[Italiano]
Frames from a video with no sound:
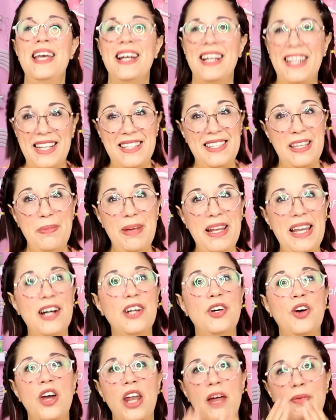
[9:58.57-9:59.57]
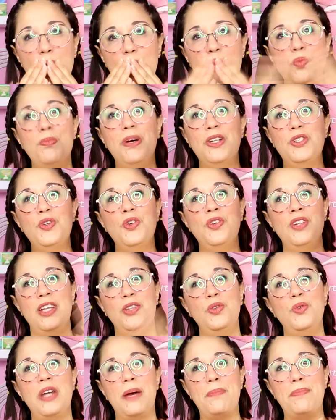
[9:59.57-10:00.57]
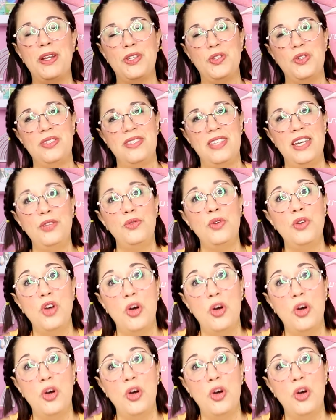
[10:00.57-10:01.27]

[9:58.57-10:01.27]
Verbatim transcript: Grazie mille ancora, un bacione ed un abbraccio stretto,